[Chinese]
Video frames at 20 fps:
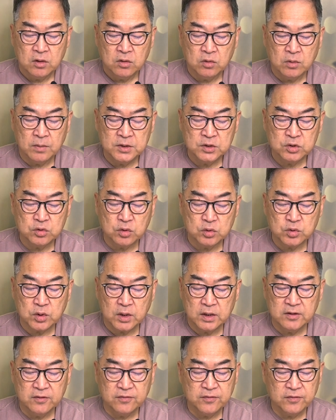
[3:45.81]
我们所
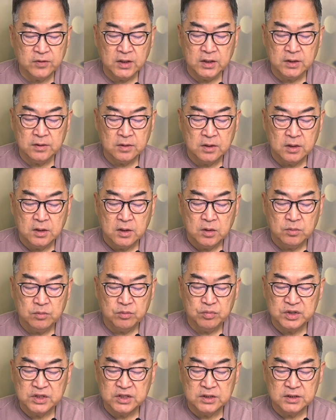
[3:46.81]
传的福音，
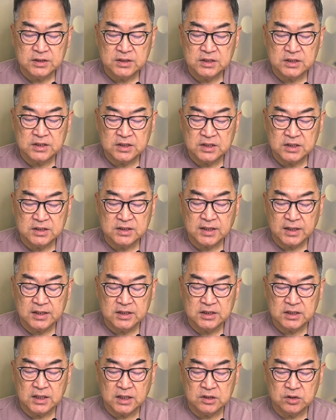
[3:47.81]
不是只是在
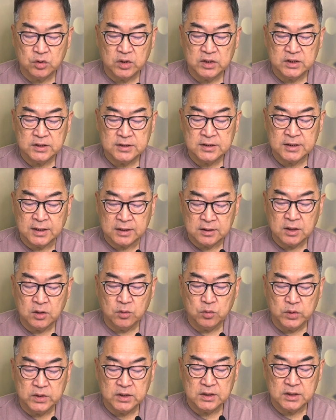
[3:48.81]
解决人的
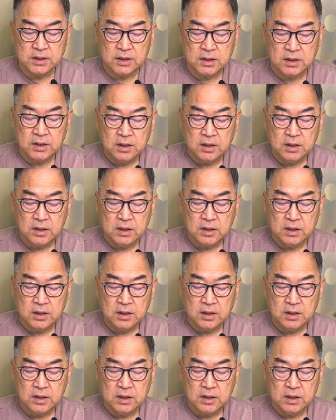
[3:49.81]
问题，